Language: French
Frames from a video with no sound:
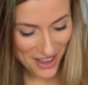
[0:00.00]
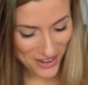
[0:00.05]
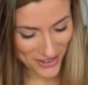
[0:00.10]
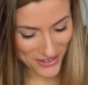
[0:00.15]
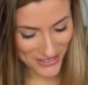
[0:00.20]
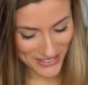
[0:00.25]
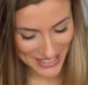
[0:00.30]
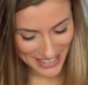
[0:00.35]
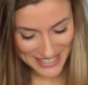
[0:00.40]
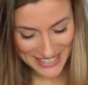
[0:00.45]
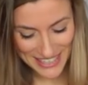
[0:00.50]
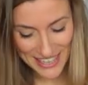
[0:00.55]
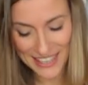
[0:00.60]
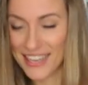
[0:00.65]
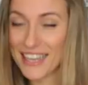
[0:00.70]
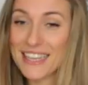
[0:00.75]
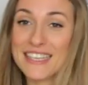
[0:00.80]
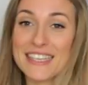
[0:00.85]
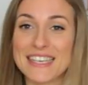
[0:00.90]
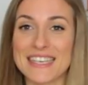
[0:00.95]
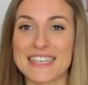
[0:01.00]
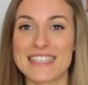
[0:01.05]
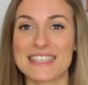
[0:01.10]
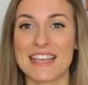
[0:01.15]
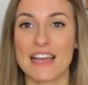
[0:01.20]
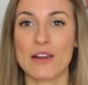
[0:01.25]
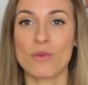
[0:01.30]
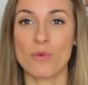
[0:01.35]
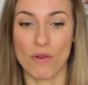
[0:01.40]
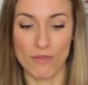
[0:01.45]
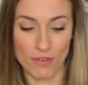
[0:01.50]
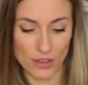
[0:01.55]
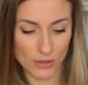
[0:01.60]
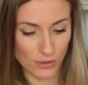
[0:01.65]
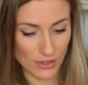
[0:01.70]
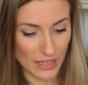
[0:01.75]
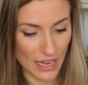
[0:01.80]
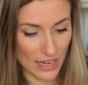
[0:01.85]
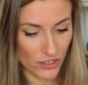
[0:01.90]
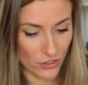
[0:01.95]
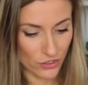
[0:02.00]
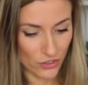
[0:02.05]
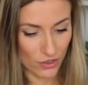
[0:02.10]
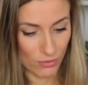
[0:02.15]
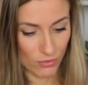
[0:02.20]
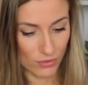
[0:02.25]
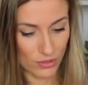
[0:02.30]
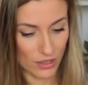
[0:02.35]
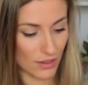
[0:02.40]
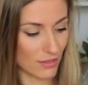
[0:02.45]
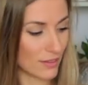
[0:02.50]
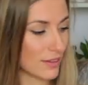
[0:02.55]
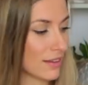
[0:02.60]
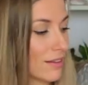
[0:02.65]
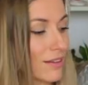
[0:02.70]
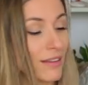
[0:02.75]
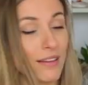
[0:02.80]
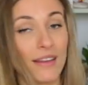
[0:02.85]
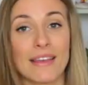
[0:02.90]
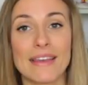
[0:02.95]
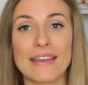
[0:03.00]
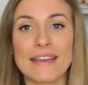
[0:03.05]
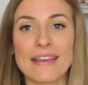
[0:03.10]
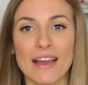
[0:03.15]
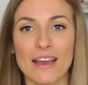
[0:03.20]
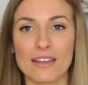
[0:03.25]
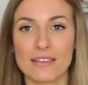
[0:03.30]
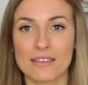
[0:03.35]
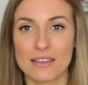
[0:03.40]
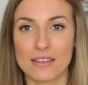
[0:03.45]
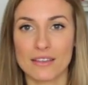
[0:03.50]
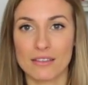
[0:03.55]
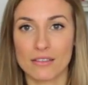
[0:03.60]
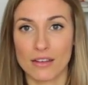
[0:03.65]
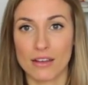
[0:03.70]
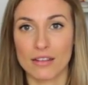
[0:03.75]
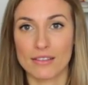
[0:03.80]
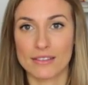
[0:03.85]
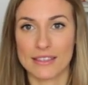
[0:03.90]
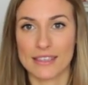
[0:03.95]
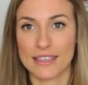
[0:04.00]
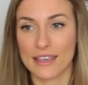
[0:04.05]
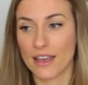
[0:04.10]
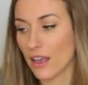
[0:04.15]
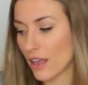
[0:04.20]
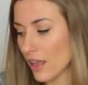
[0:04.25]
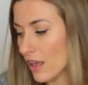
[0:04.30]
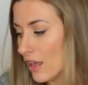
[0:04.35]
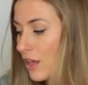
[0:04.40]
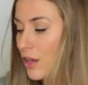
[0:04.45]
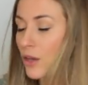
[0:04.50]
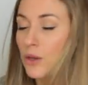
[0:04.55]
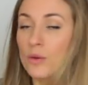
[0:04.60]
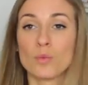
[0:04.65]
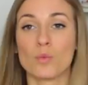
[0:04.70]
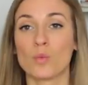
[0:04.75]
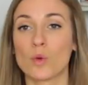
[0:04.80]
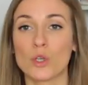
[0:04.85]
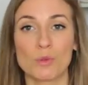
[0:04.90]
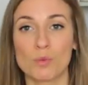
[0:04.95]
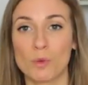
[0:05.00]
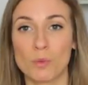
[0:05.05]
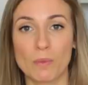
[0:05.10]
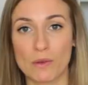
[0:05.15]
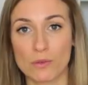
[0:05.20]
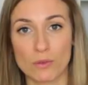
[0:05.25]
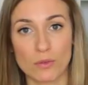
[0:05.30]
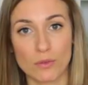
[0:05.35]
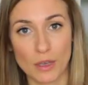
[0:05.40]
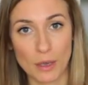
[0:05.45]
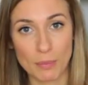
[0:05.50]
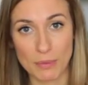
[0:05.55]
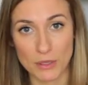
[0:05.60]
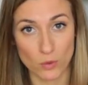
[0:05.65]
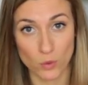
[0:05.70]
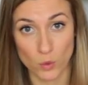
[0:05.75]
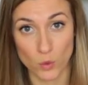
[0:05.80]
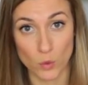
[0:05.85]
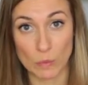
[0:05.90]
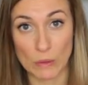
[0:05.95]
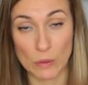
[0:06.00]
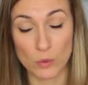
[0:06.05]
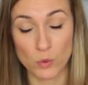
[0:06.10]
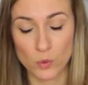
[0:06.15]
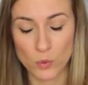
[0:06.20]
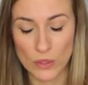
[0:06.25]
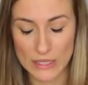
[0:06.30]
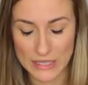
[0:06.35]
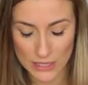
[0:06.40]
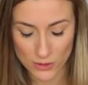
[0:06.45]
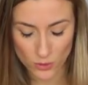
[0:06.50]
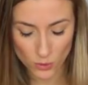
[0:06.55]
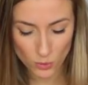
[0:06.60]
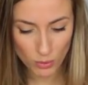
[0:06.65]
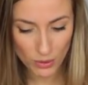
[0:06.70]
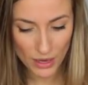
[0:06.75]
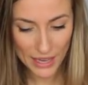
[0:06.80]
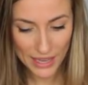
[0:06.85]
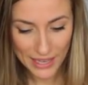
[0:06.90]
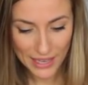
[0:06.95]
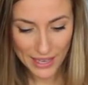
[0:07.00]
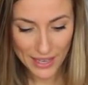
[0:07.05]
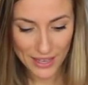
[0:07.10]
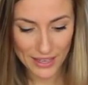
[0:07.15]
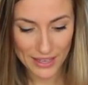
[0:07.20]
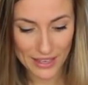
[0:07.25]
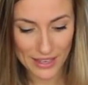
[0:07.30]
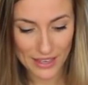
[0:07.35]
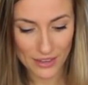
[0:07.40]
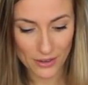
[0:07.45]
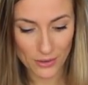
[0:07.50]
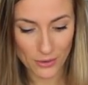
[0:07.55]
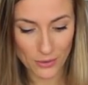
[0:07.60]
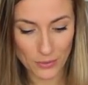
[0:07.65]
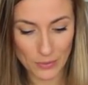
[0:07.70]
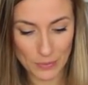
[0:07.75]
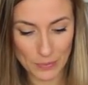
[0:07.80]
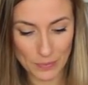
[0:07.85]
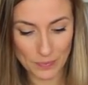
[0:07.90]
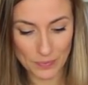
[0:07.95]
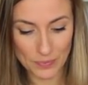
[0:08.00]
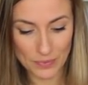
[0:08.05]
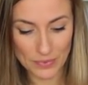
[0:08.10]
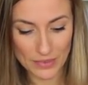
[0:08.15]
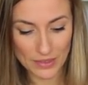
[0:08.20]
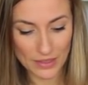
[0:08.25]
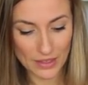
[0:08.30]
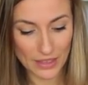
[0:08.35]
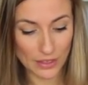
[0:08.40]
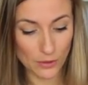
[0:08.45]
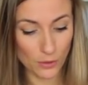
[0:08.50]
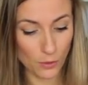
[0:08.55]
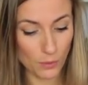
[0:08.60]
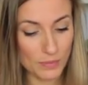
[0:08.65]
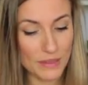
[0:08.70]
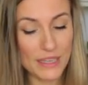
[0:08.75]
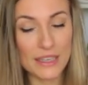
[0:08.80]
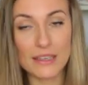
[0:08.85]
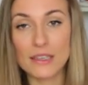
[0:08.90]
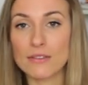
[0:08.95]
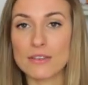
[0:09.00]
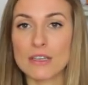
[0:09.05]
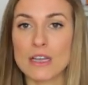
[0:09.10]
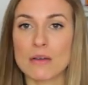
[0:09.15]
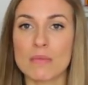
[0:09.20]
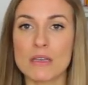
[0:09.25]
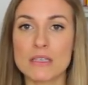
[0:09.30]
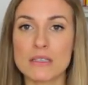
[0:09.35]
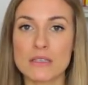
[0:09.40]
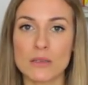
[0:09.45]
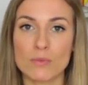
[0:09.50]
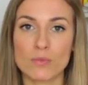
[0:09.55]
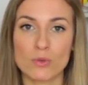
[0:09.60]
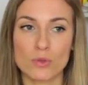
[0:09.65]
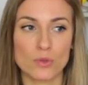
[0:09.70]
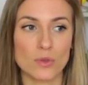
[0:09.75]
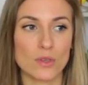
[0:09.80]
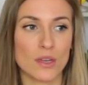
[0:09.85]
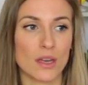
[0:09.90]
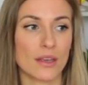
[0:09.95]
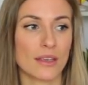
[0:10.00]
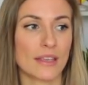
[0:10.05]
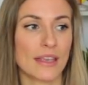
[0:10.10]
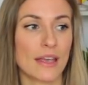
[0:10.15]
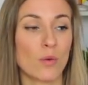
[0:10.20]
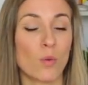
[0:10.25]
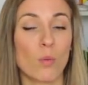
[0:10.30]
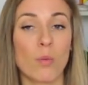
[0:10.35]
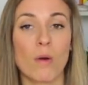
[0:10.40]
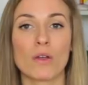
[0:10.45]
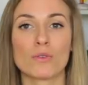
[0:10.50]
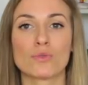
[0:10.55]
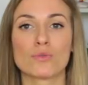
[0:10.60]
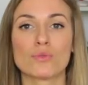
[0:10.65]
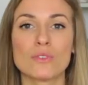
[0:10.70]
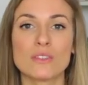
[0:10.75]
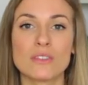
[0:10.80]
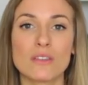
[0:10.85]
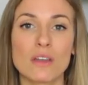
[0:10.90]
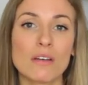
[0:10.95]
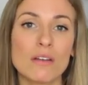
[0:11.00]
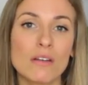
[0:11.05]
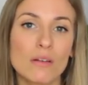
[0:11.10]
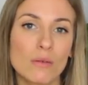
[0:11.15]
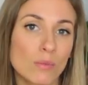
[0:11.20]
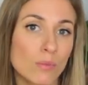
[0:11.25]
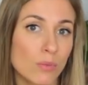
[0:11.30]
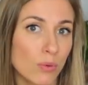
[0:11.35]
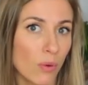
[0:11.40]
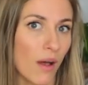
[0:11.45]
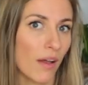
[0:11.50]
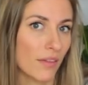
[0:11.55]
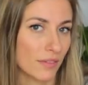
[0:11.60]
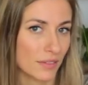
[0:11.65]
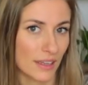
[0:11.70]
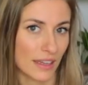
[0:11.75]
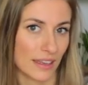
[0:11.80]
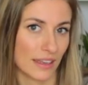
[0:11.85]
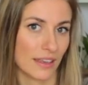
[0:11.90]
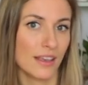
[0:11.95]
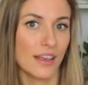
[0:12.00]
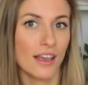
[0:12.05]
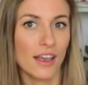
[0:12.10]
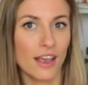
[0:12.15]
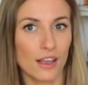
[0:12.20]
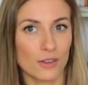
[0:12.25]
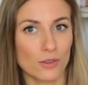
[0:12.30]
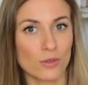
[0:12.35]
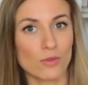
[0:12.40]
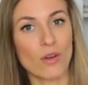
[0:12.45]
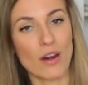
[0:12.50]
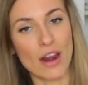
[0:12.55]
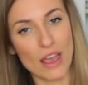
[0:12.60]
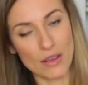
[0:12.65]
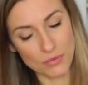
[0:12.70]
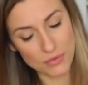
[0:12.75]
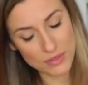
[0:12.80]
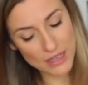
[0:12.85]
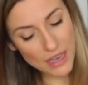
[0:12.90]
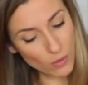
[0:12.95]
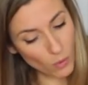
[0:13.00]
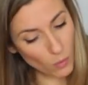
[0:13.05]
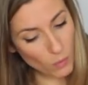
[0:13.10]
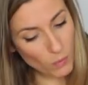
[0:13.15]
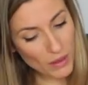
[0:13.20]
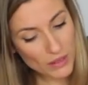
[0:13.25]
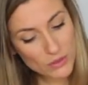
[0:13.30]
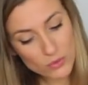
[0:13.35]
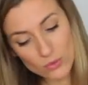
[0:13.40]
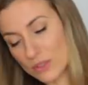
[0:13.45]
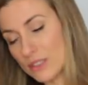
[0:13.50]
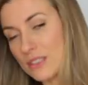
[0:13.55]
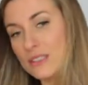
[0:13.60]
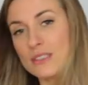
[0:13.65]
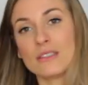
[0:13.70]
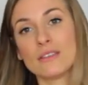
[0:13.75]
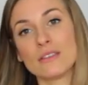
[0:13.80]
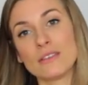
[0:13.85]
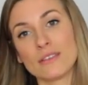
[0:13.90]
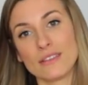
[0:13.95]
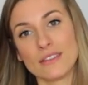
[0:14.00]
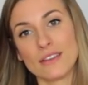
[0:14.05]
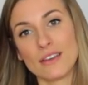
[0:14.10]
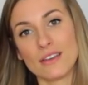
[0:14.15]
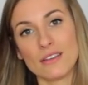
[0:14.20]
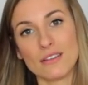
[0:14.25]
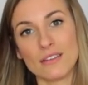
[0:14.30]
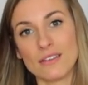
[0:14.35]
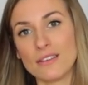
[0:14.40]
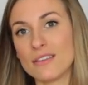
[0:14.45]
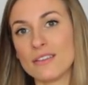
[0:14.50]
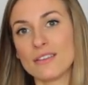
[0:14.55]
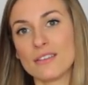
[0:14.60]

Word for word: Konasana, qui est celle où en fait on a les jambes, vous savez, euh, écartées en grand écart. Euh, moi je peux pas vous le faire parce que je suis pas du tout assez souple. Euh, et, donc bien évidemment c'est une posture dans laquelle on prend du temps pour rentrer. Donc voilà, elle vous accompagne aussi dans,